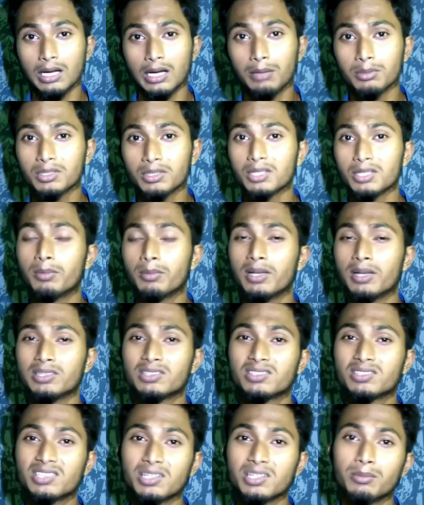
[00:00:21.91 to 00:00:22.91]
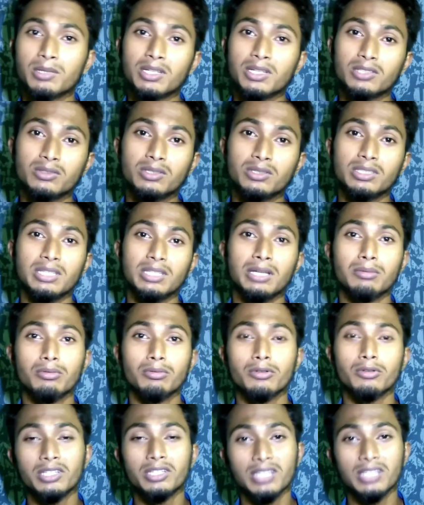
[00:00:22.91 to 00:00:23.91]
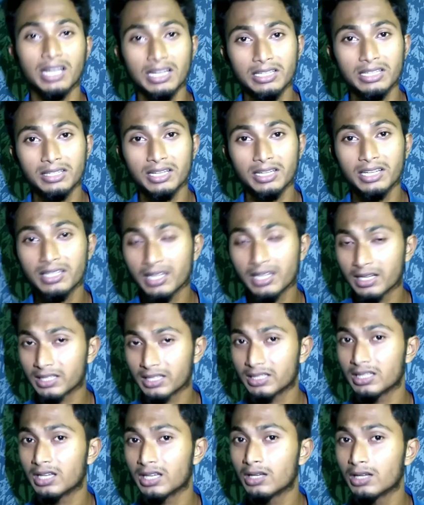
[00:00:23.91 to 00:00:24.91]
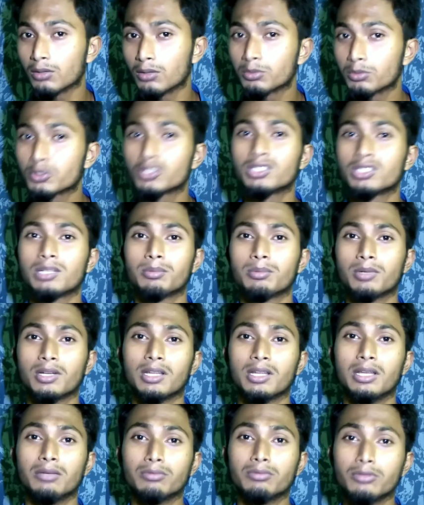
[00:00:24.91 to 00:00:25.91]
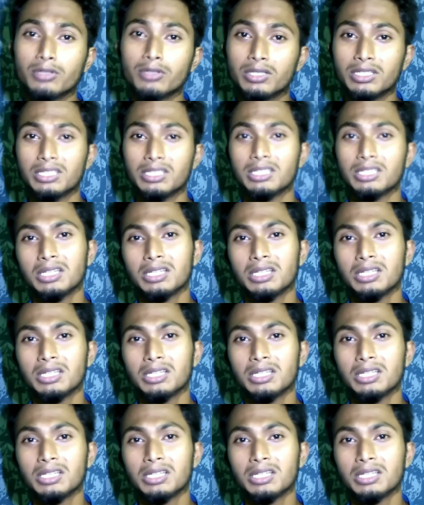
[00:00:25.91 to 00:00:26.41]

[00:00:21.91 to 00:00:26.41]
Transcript: আপনাদের বাজেট সেগমেন্টে যদি এই ফোনটি থেকে থাকে তাহলে অবশ্যই আপনারা এই ফোনটি